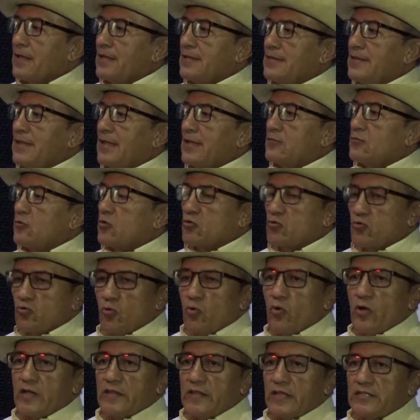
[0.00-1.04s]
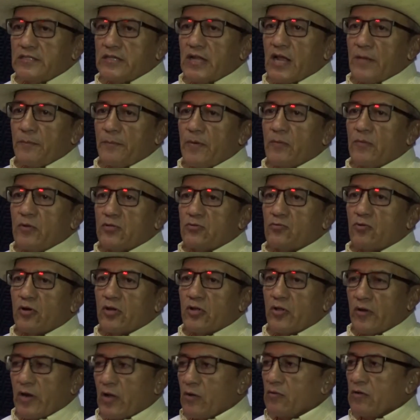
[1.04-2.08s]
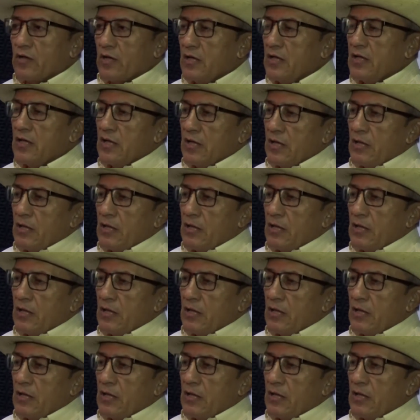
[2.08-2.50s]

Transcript: de, tortuga y de charapa nuestro río Arauca